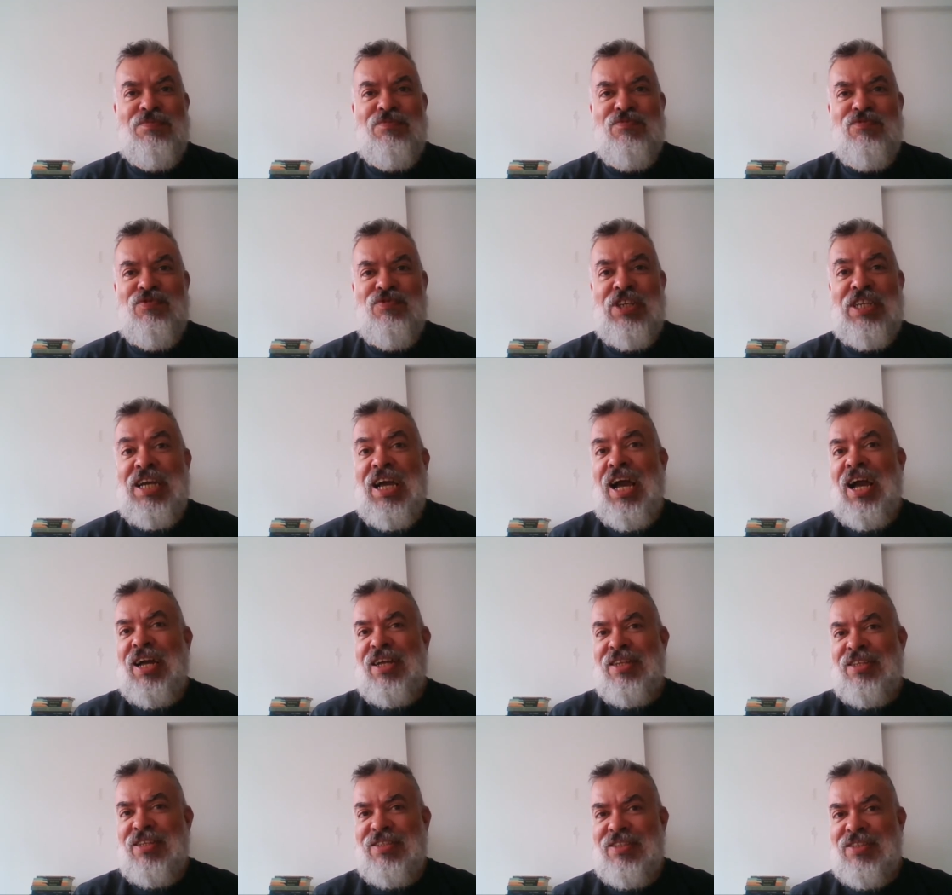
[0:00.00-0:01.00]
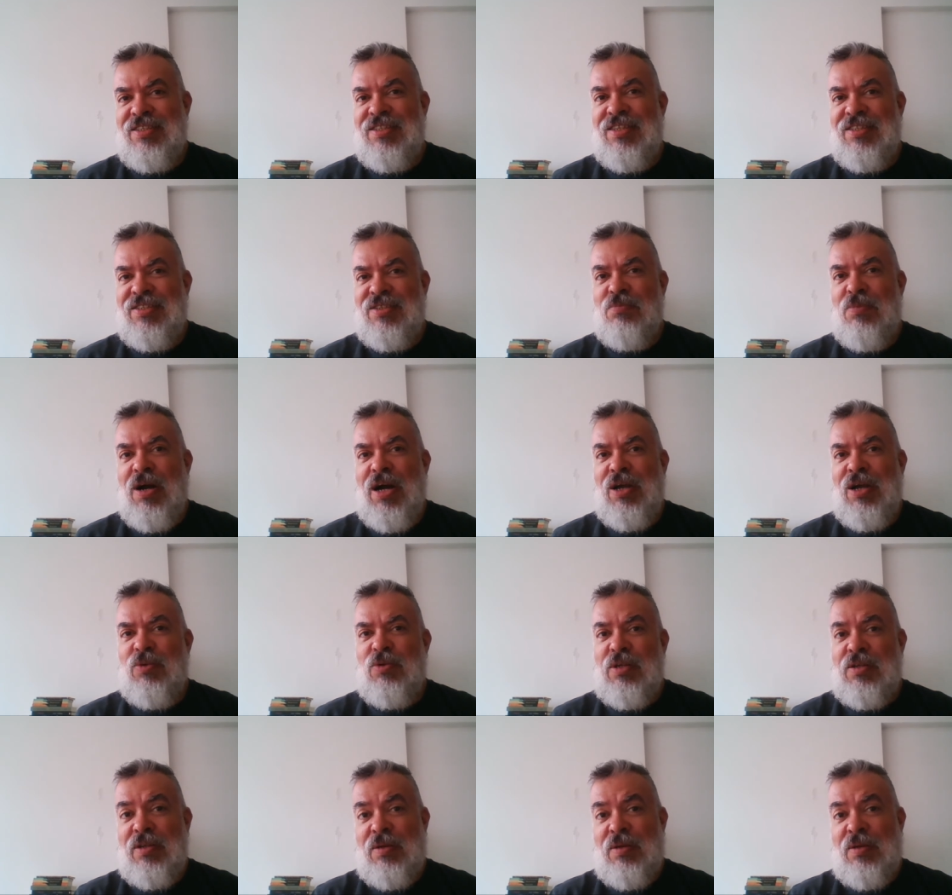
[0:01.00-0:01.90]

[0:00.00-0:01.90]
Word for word: ficar nesse, nesse bairro.